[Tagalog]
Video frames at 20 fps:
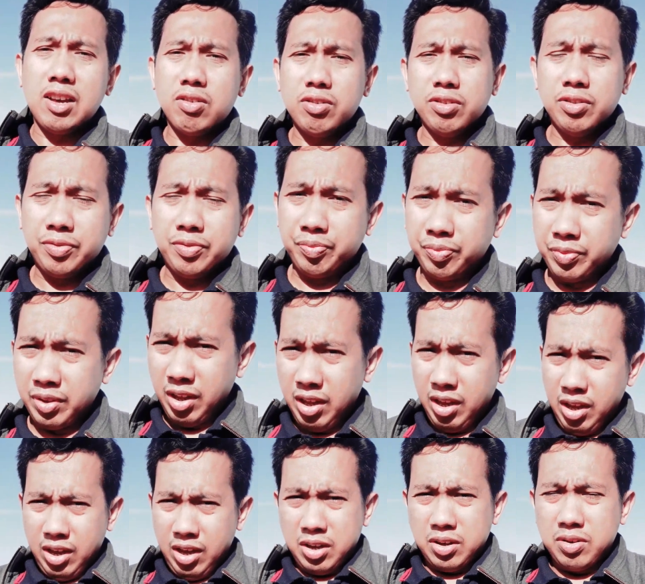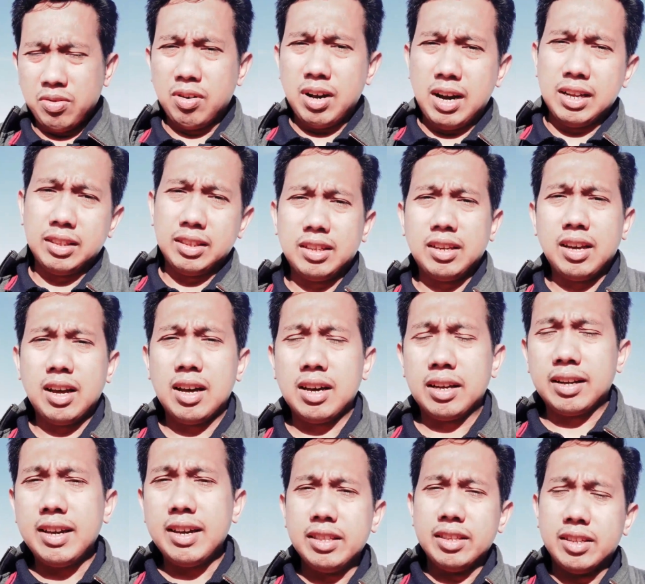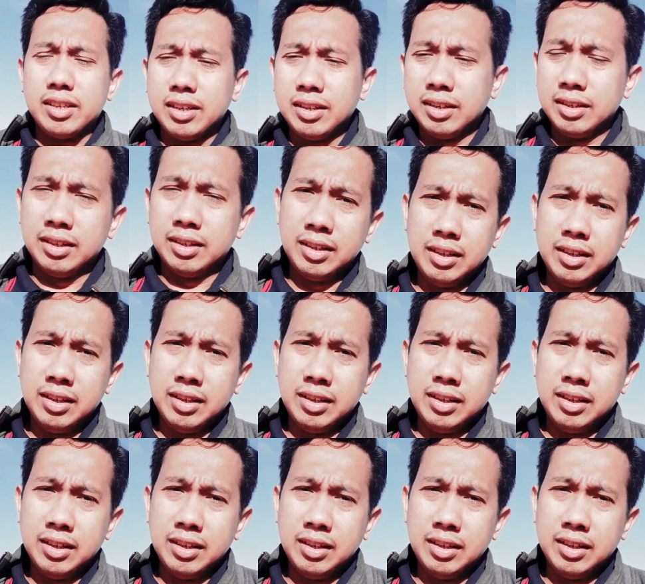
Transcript: ngayon yung ating uh, rides.